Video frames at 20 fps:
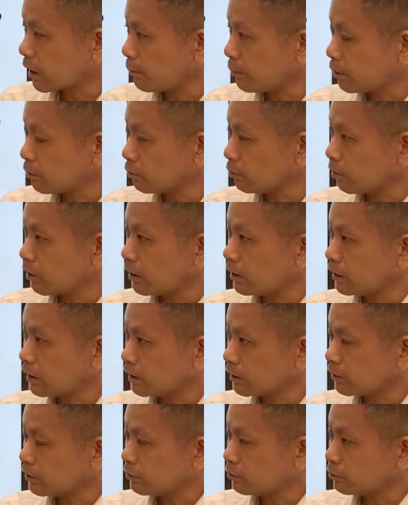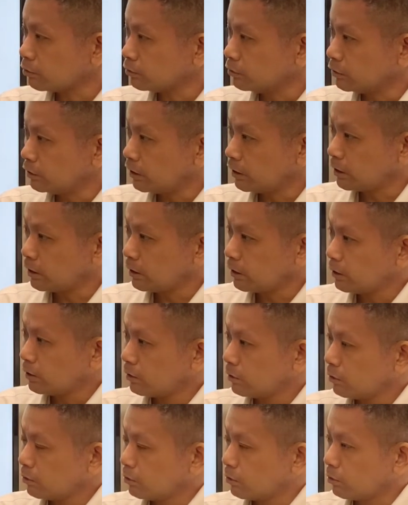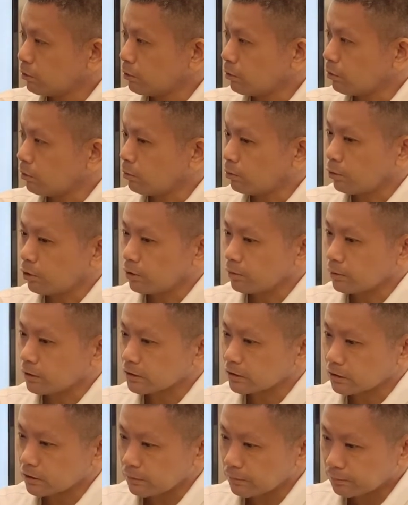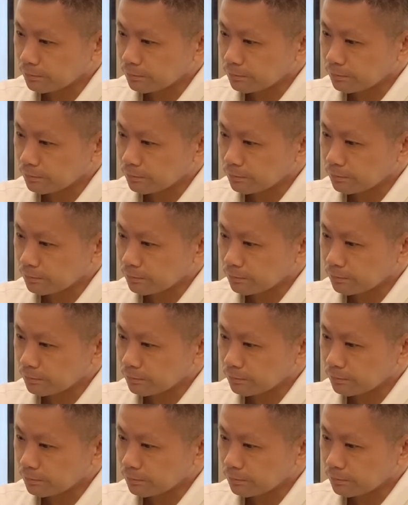まるのかなっていうふうに思います。